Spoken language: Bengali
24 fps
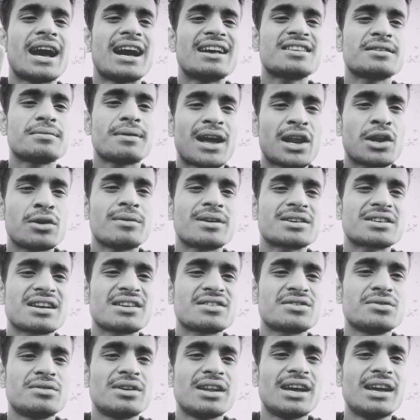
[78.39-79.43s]
আর যে
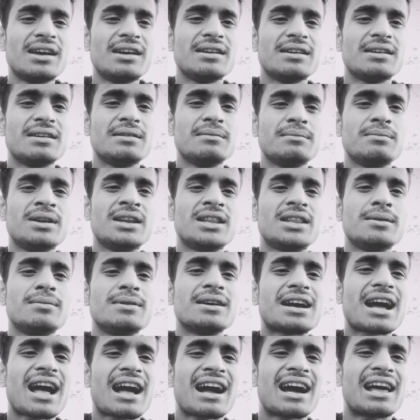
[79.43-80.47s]
ভালোবাসার জন্যে
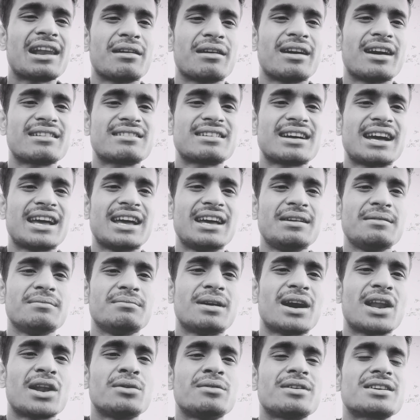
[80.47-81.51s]
পৃথিবী কাঙাল হয়ে থাকে
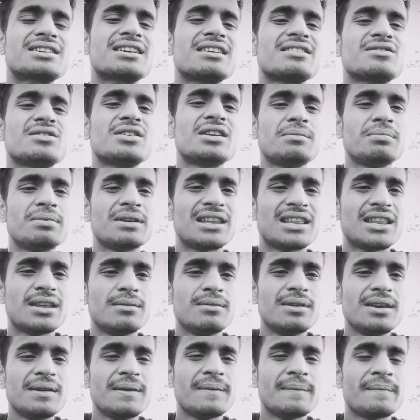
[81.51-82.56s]
ভালোবাসার জন্য
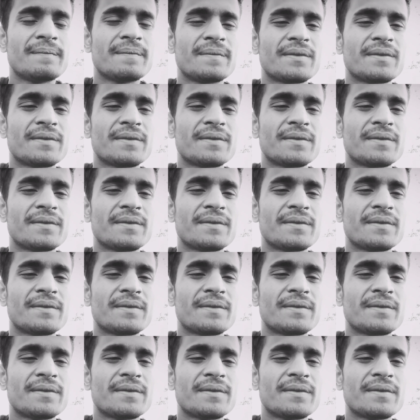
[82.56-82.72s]
পৃথিবী